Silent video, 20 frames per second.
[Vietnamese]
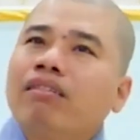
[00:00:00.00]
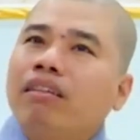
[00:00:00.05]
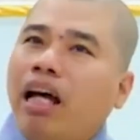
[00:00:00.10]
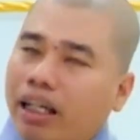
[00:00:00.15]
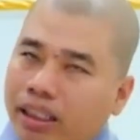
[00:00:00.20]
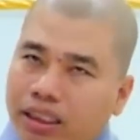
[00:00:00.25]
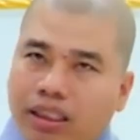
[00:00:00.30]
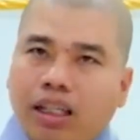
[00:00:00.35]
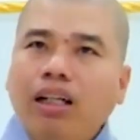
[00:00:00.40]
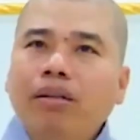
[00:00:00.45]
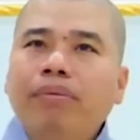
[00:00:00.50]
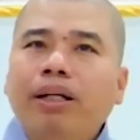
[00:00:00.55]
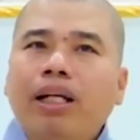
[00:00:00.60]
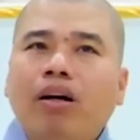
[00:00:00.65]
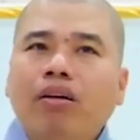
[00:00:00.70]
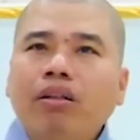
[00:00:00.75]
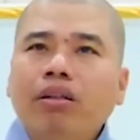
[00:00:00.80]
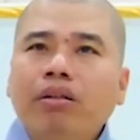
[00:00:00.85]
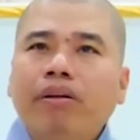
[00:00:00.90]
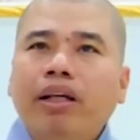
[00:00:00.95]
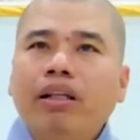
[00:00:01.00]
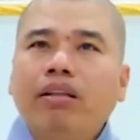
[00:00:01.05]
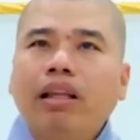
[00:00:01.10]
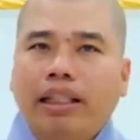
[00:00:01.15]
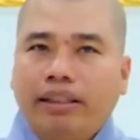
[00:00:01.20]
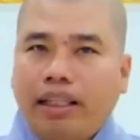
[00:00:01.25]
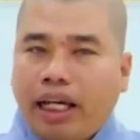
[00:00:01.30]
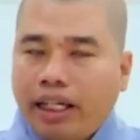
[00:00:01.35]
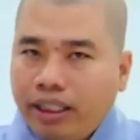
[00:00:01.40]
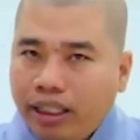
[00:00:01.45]
Thật sự mà nói với vị
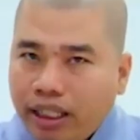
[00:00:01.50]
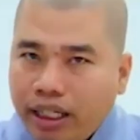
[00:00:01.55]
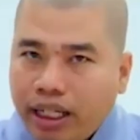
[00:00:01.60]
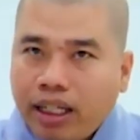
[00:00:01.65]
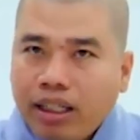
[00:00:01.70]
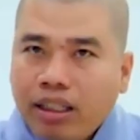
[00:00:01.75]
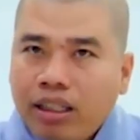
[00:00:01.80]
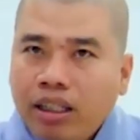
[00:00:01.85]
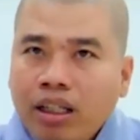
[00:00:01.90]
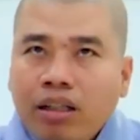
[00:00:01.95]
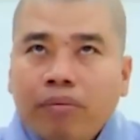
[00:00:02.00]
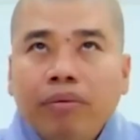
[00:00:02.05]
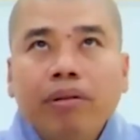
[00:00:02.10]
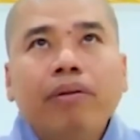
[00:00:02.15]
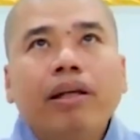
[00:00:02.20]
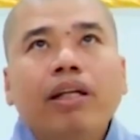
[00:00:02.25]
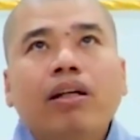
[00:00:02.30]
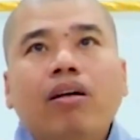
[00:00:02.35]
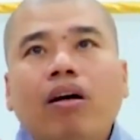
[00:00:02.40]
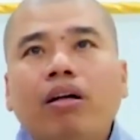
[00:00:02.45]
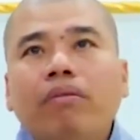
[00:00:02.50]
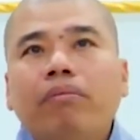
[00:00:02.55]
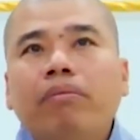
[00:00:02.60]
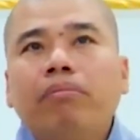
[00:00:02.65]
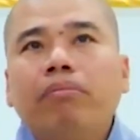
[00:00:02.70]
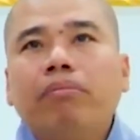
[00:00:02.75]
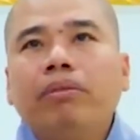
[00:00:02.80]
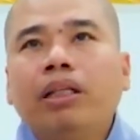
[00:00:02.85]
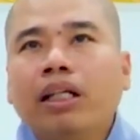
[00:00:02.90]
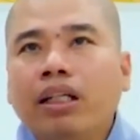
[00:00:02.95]
tại đây nè, quý vị coi
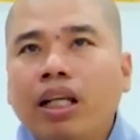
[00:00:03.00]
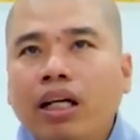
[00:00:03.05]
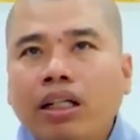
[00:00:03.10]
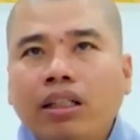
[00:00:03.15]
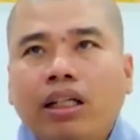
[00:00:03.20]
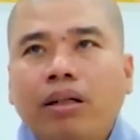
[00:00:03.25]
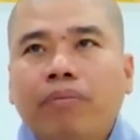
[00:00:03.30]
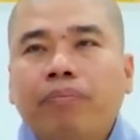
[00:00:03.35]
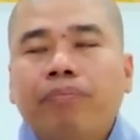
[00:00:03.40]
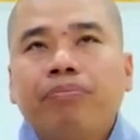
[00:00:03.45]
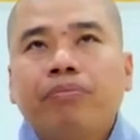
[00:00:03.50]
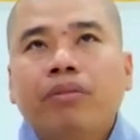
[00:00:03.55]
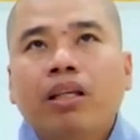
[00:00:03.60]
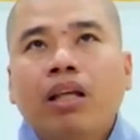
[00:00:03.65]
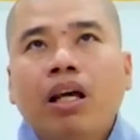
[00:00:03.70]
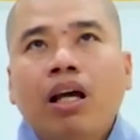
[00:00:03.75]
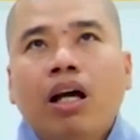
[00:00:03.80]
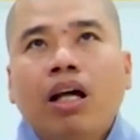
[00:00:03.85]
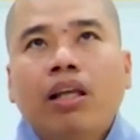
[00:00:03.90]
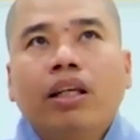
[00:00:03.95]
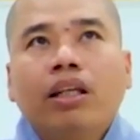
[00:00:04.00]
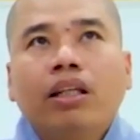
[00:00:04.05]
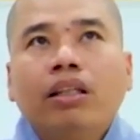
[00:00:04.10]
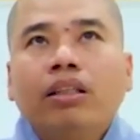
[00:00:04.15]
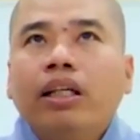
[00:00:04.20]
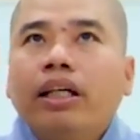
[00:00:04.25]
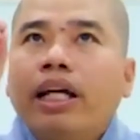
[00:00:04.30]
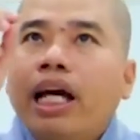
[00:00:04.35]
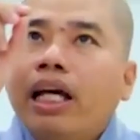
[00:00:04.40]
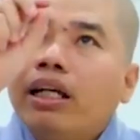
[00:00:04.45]
những đức nè, những đức
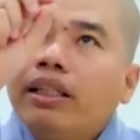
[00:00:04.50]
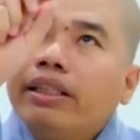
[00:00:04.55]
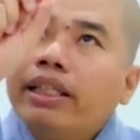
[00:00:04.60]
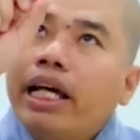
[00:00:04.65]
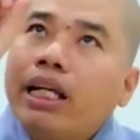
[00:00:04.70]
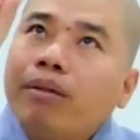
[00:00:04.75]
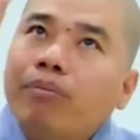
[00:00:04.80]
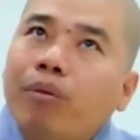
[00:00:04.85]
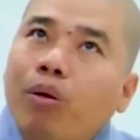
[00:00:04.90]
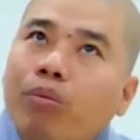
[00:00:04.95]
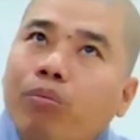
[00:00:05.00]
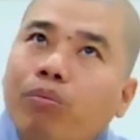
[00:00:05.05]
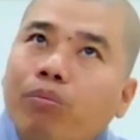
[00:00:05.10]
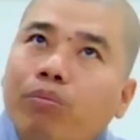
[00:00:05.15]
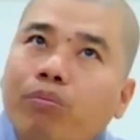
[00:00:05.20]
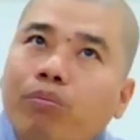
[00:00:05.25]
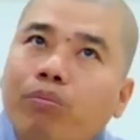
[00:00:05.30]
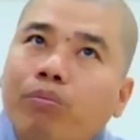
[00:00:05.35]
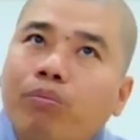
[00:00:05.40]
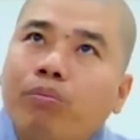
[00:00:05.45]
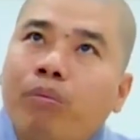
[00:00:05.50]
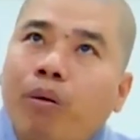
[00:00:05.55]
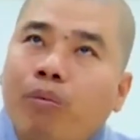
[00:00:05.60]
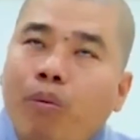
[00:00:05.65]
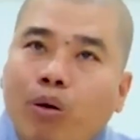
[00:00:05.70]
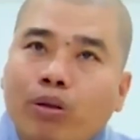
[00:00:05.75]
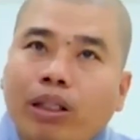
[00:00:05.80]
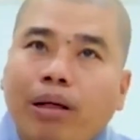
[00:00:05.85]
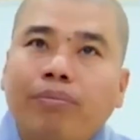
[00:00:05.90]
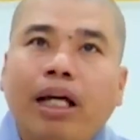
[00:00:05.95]
thiết kế ở trên một
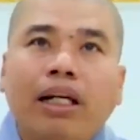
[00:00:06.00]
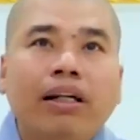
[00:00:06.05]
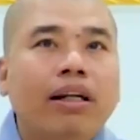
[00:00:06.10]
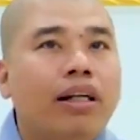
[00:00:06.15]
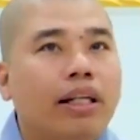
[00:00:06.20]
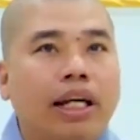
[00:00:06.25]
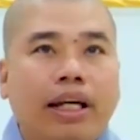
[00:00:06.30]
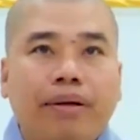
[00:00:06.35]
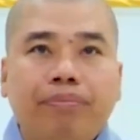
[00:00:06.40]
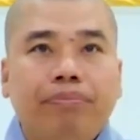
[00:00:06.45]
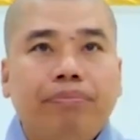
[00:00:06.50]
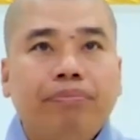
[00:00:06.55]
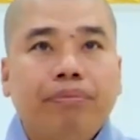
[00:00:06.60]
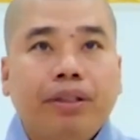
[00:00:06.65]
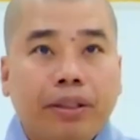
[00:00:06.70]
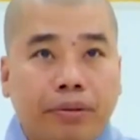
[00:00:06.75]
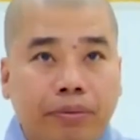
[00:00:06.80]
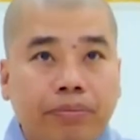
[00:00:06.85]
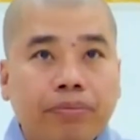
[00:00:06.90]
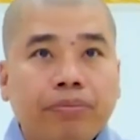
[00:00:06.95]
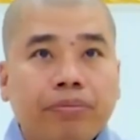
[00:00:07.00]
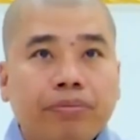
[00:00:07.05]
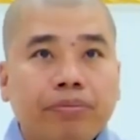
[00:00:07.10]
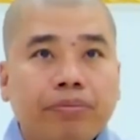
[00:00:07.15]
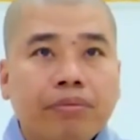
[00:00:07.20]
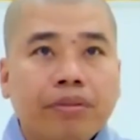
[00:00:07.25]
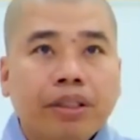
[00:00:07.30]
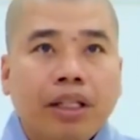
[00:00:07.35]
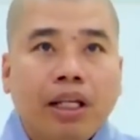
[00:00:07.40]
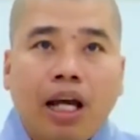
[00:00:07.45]
bộ tam thánh rất đẹp nha.
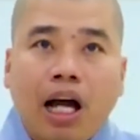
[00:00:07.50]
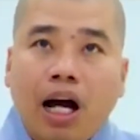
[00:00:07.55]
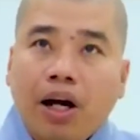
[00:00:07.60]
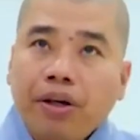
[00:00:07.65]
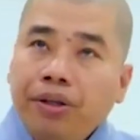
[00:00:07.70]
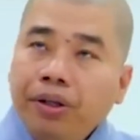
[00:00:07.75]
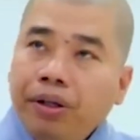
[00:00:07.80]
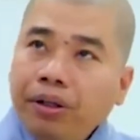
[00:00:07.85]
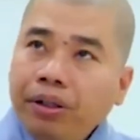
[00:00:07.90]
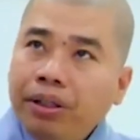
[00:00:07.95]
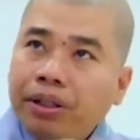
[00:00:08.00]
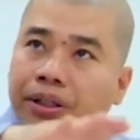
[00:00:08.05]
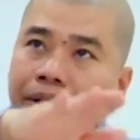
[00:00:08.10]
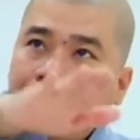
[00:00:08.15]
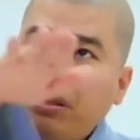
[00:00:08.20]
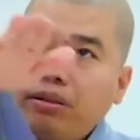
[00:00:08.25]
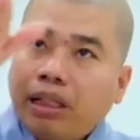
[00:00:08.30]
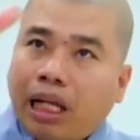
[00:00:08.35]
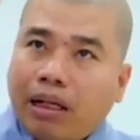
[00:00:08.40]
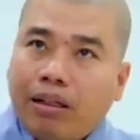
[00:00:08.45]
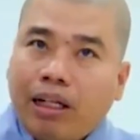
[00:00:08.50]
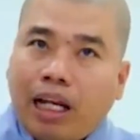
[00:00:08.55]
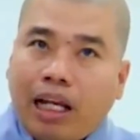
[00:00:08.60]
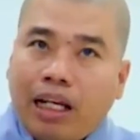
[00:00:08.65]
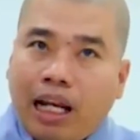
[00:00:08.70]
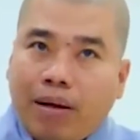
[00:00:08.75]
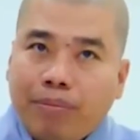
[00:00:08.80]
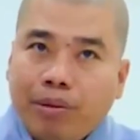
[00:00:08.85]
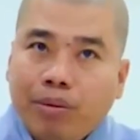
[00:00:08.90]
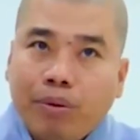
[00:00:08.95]
Ở dưới những đức thành
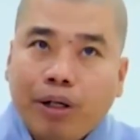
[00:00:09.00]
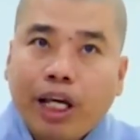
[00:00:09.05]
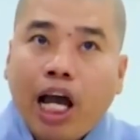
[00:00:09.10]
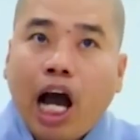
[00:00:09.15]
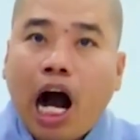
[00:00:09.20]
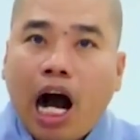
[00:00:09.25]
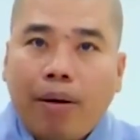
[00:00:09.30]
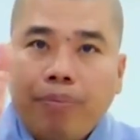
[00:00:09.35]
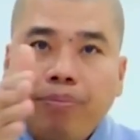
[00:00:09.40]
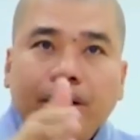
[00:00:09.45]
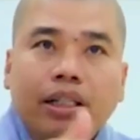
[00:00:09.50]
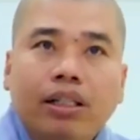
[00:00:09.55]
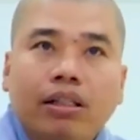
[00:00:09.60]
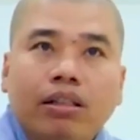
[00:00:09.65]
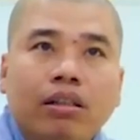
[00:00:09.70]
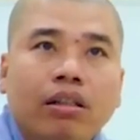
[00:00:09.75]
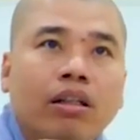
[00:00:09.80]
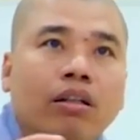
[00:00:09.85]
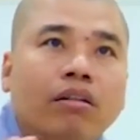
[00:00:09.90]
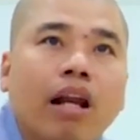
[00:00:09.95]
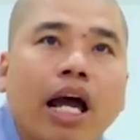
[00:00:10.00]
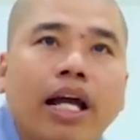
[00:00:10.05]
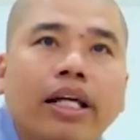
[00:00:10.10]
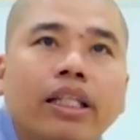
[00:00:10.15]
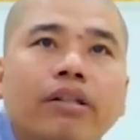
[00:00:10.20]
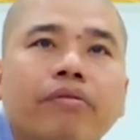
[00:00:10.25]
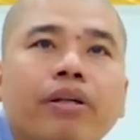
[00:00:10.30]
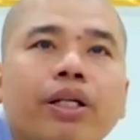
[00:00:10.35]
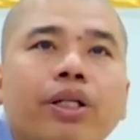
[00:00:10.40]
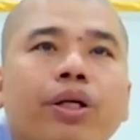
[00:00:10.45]
là làm như một cái hộp vậy, để
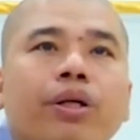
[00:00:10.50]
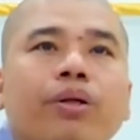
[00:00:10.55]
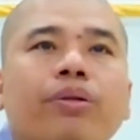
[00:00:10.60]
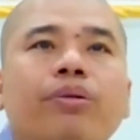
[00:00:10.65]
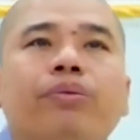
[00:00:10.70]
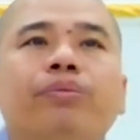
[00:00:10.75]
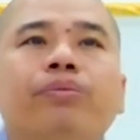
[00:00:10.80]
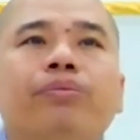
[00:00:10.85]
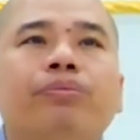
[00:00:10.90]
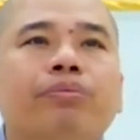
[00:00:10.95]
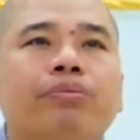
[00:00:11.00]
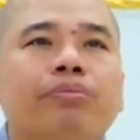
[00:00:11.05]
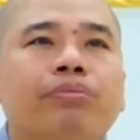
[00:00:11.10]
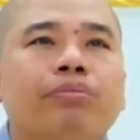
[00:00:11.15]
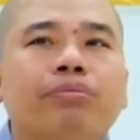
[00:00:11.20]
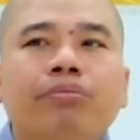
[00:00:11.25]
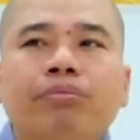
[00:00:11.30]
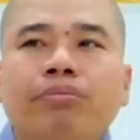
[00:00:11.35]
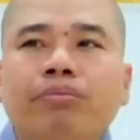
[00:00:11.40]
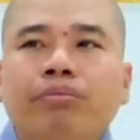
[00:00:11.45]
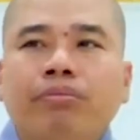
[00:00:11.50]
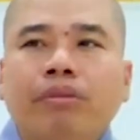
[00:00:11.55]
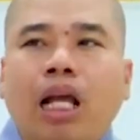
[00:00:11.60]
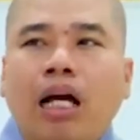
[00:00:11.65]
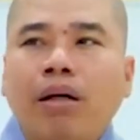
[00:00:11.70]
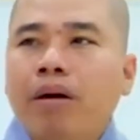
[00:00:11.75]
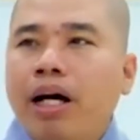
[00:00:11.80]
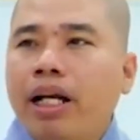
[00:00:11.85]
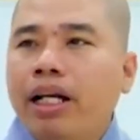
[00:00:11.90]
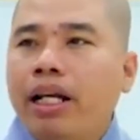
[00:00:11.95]
cái tivi vô.
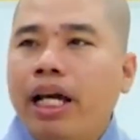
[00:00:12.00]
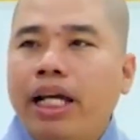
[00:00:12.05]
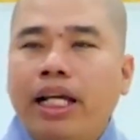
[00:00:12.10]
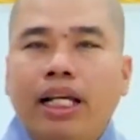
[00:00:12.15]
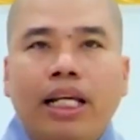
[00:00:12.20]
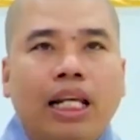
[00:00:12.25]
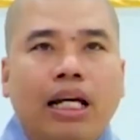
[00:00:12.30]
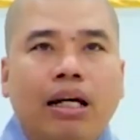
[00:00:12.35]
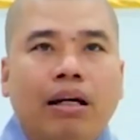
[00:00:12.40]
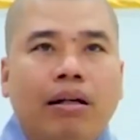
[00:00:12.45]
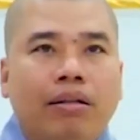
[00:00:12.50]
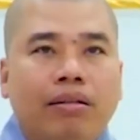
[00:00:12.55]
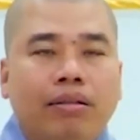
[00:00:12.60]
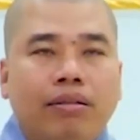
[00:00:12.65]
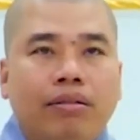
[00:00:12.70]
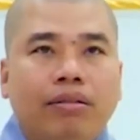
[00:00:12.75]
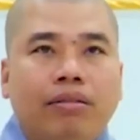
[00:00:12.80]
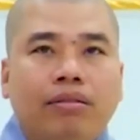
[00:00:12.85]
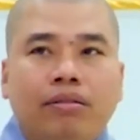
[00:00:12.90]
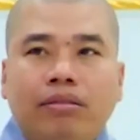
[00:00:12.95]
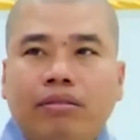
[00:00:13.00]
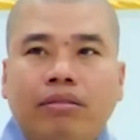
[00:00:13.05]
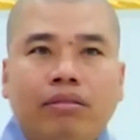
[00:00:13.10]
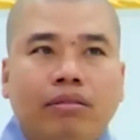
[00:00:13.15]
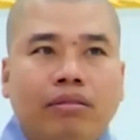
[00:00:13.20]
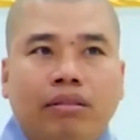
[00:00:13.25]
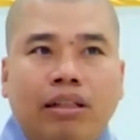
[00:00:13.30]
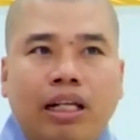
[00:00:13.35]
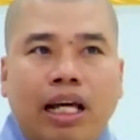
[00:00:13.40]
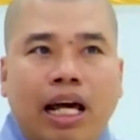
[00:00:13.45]
Ở bên đây
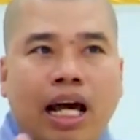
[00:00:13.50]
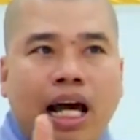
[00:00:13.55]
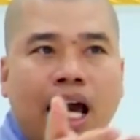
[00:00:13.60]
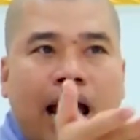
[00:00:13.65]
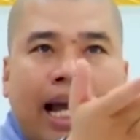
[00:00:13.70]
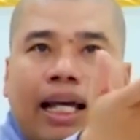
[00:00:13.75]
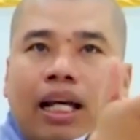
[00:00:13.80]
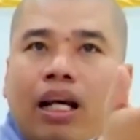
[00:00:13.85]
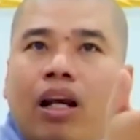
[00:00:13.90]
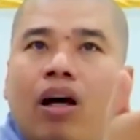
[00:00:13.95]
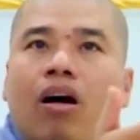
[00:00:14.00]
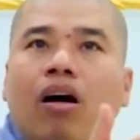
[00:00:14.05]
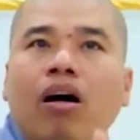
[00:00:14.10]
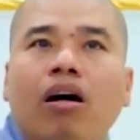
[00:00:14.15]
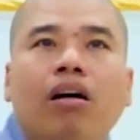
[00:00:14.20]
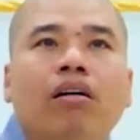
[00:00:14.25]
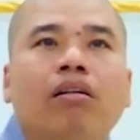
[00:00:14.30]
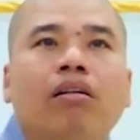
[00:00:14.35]
là hai cái lo.